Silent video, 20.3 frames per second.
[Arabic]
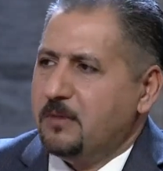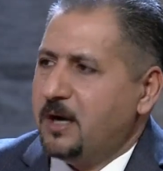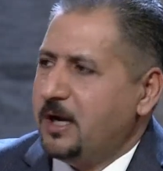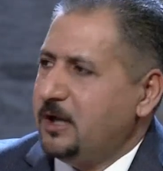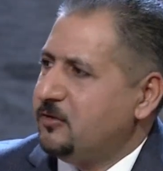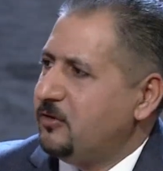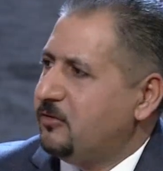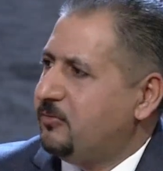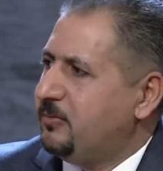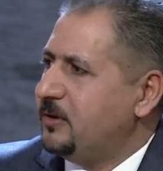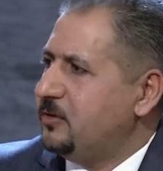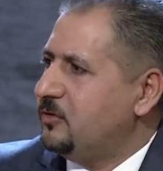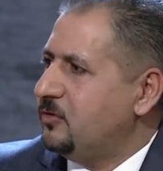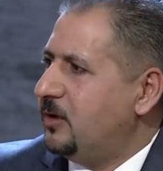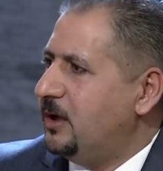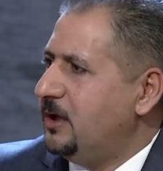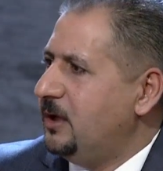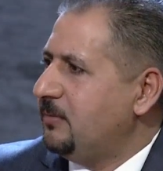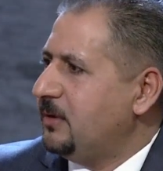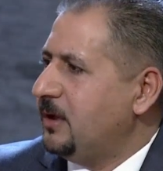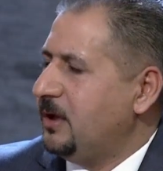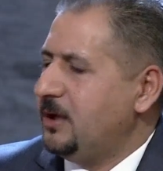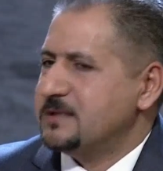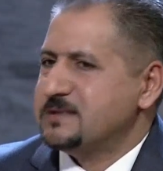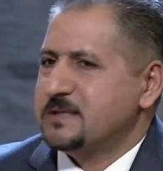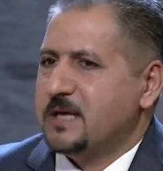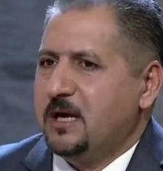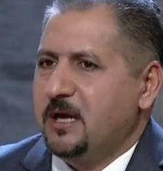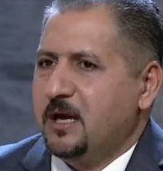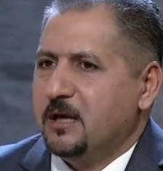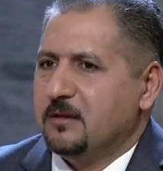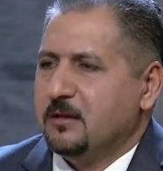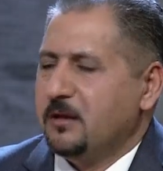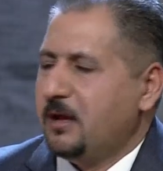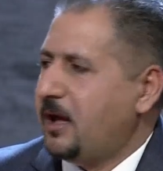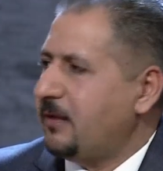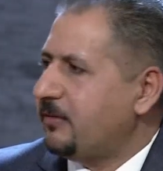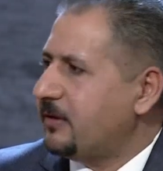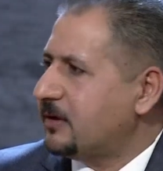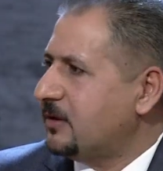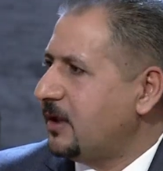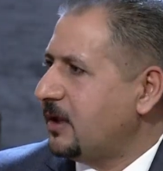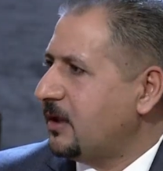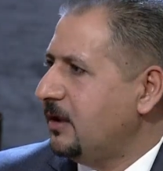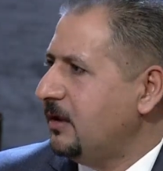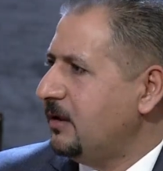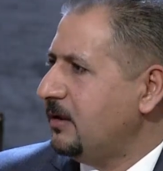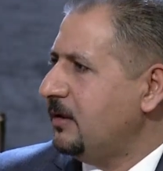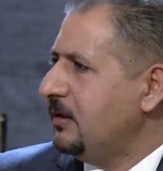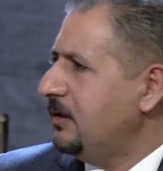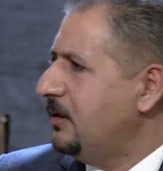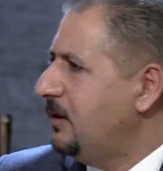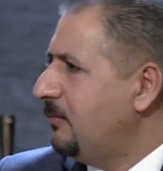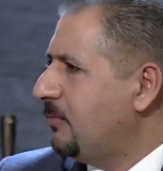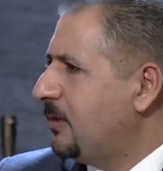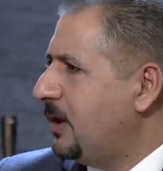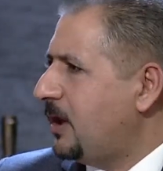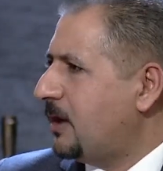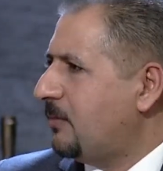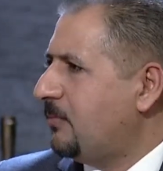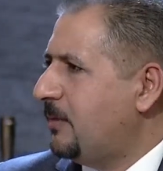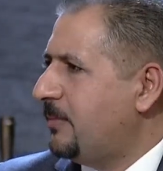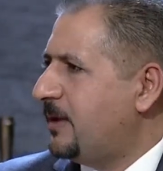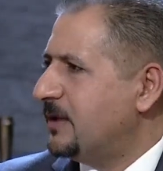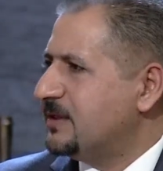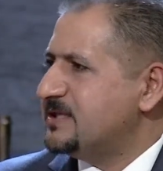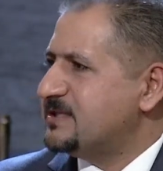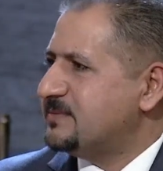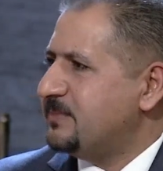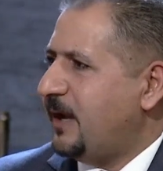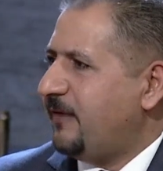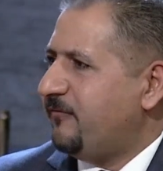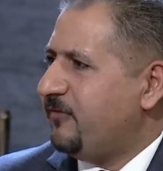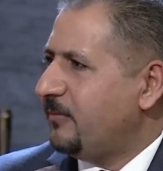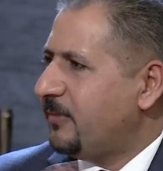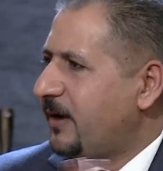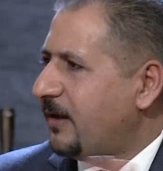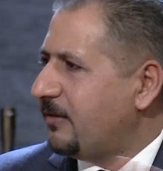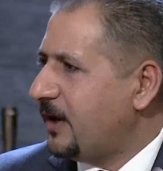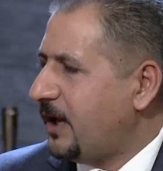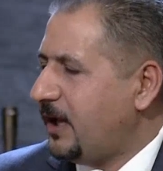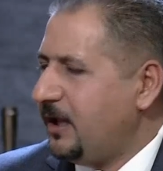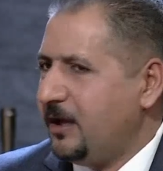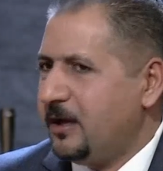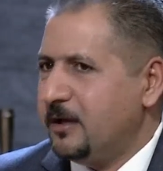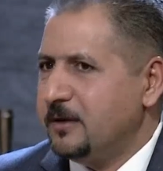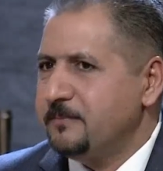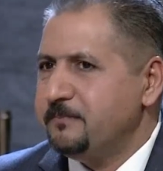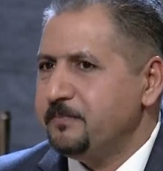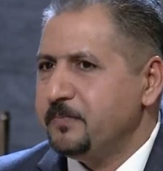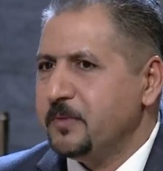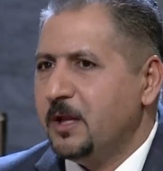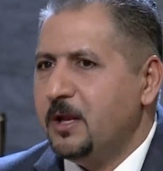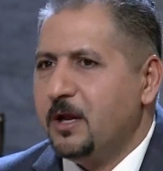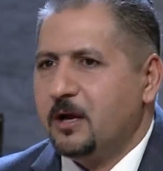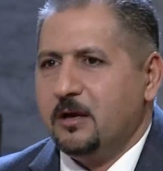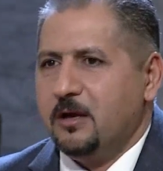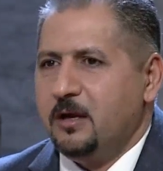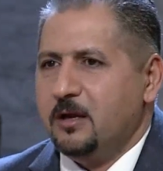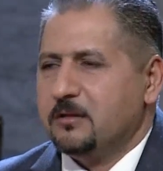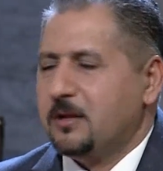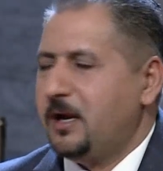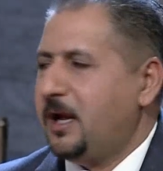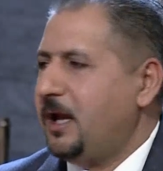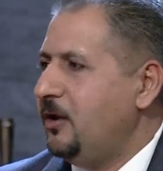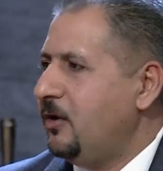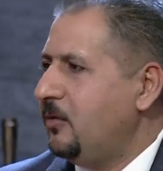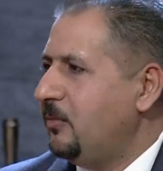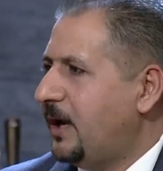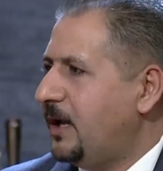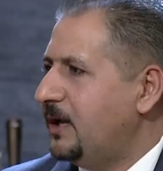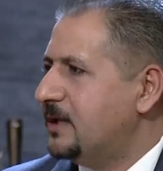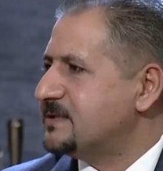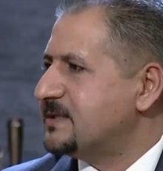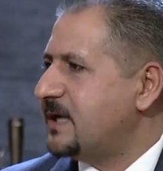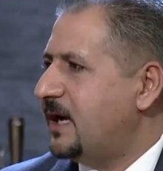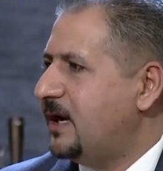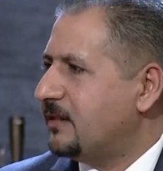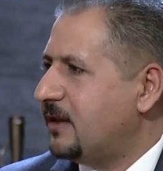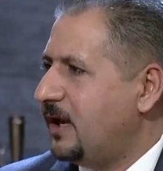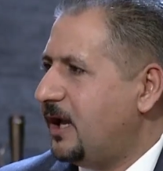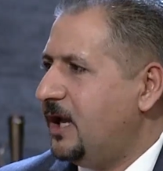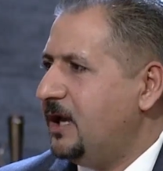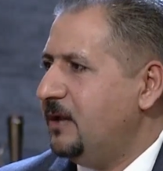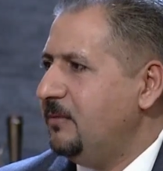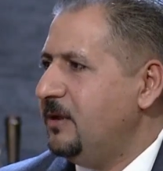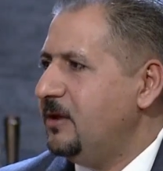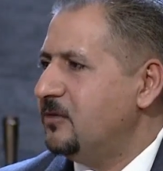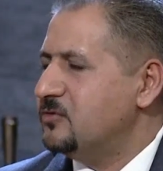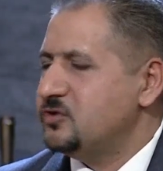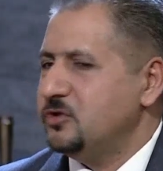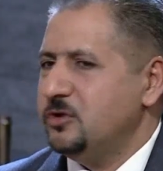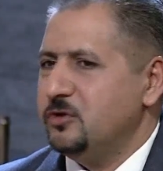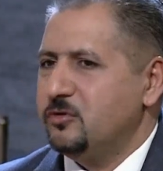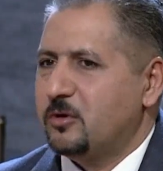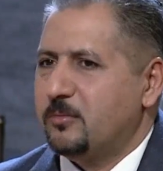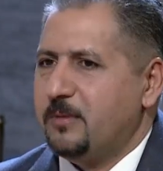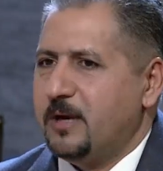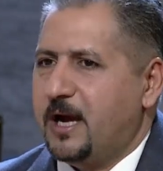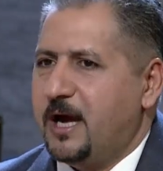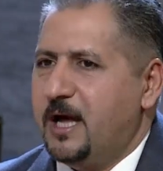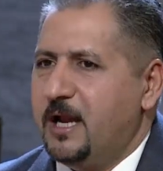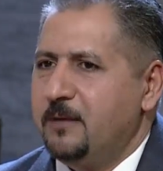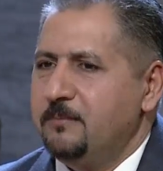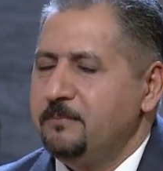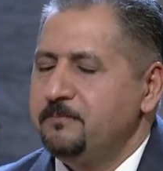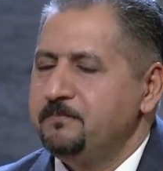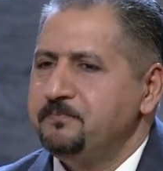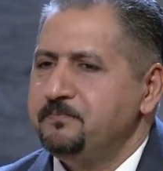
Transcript: يحدث بالدول يمكن احصائيات حضرتك يمكن لربما تسمع في بعض الاحيان لكن احنا طلع يوم على الاحصائيات العالميه وشنو يدور بالعالم